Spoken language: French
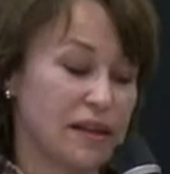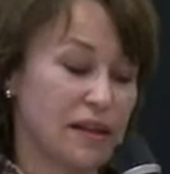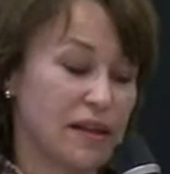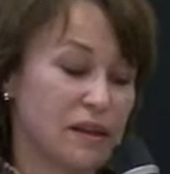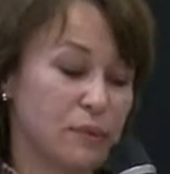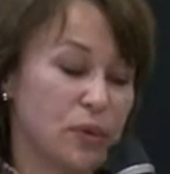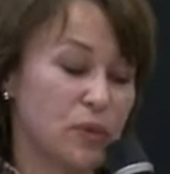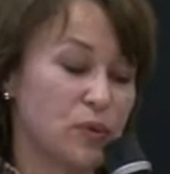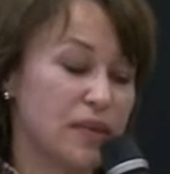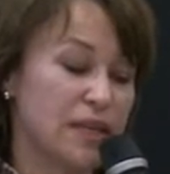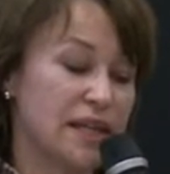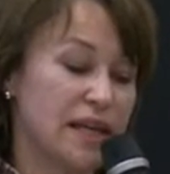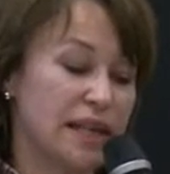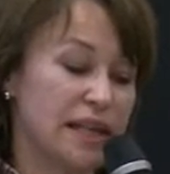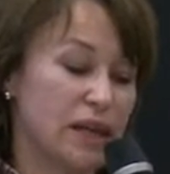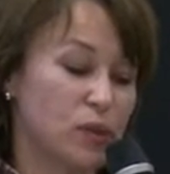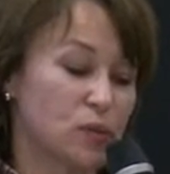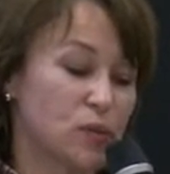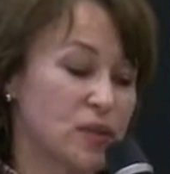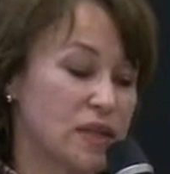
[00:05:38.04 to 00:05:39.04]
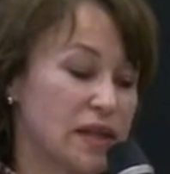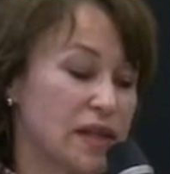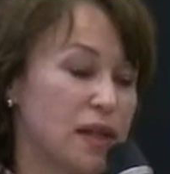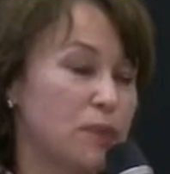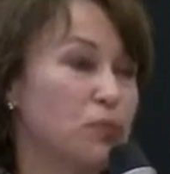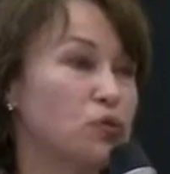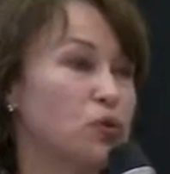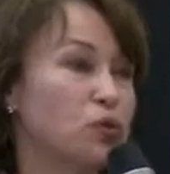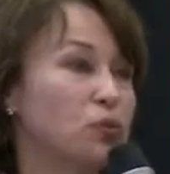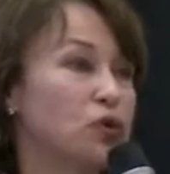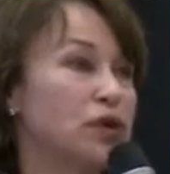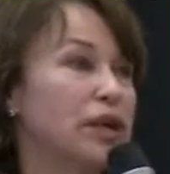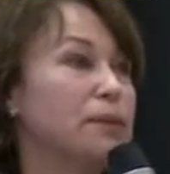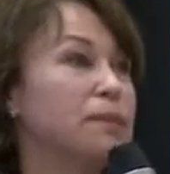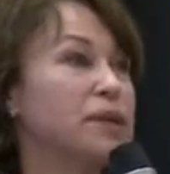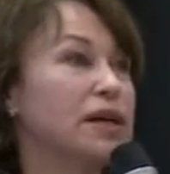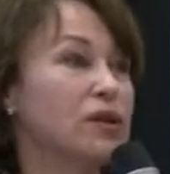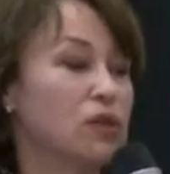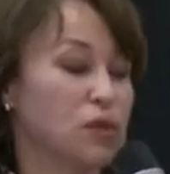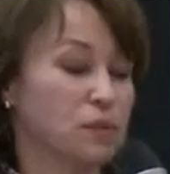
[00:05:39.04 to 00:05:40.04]
mais aussi à des conseils pour mener à
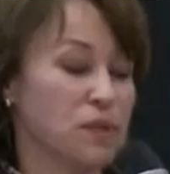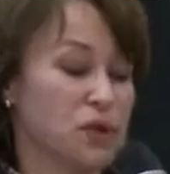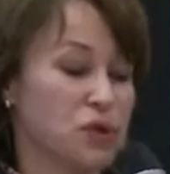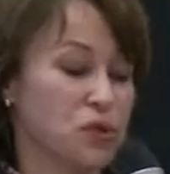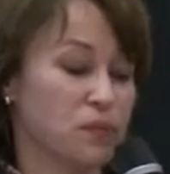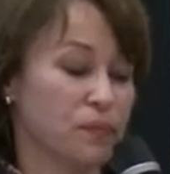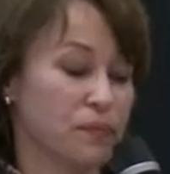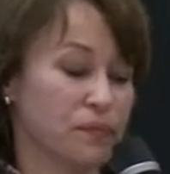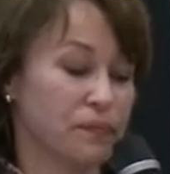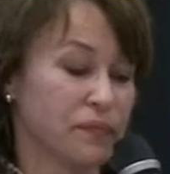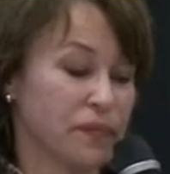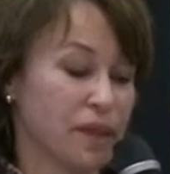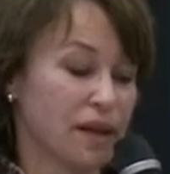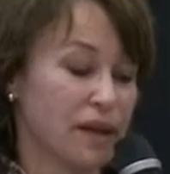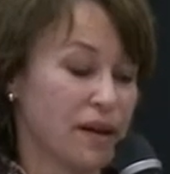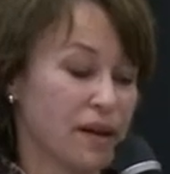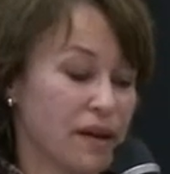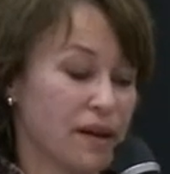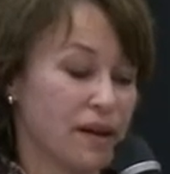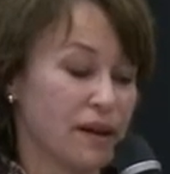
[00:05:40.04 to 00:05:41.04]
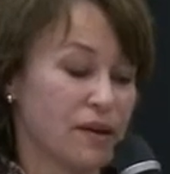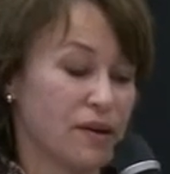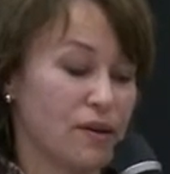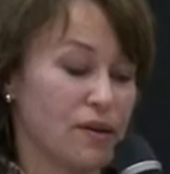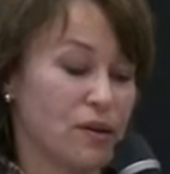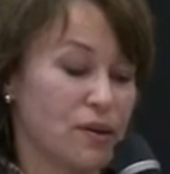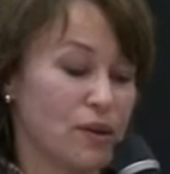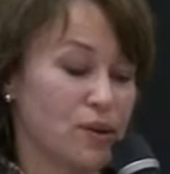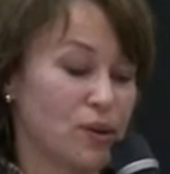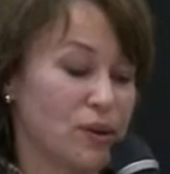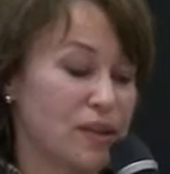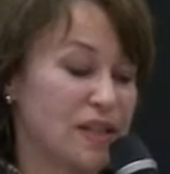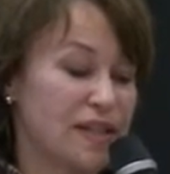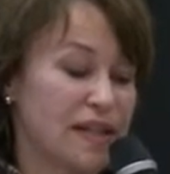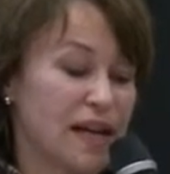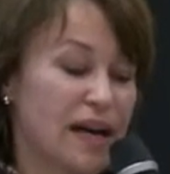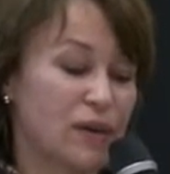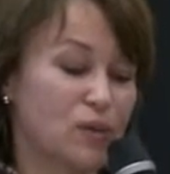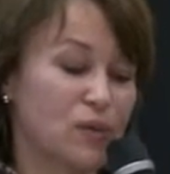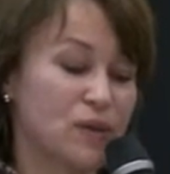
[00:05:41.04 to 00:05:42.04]
bien leur mission. il
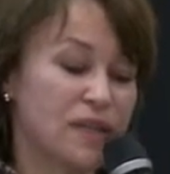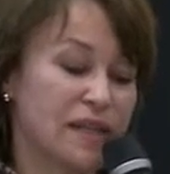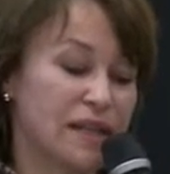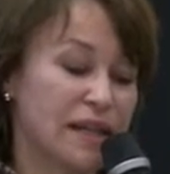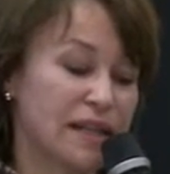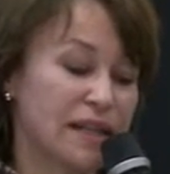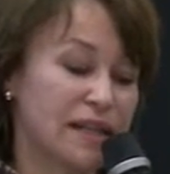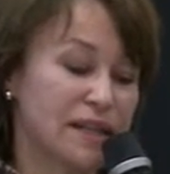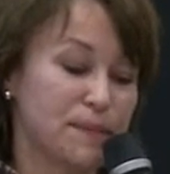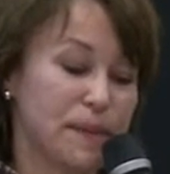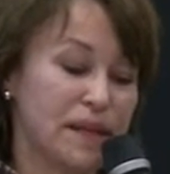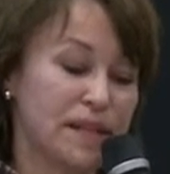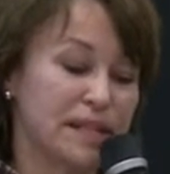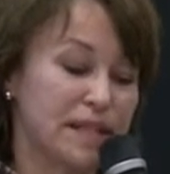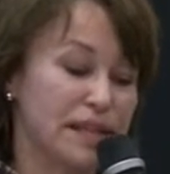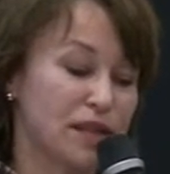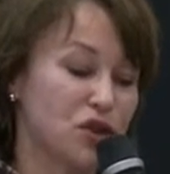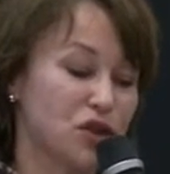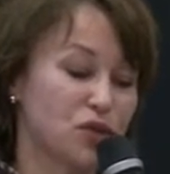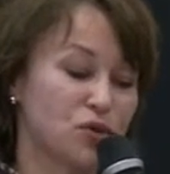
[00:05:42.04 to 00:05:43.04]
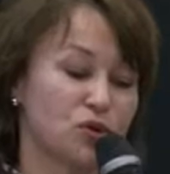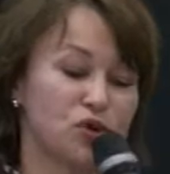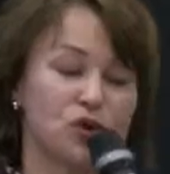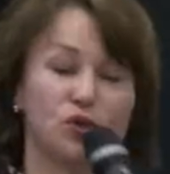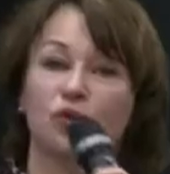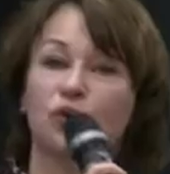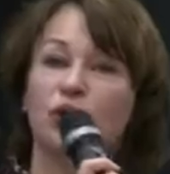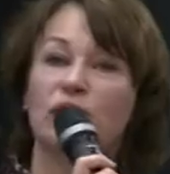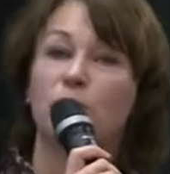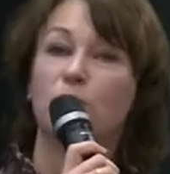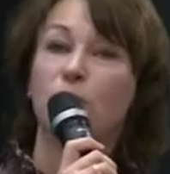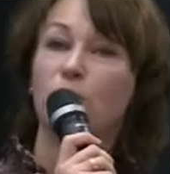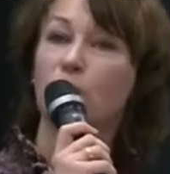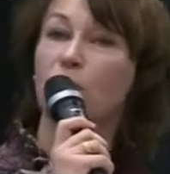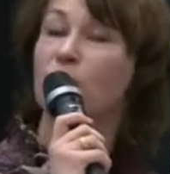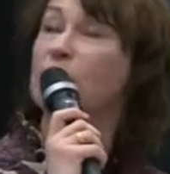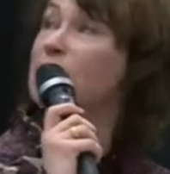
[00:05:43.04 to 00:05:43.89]
sera aussi un espace d'échange entre les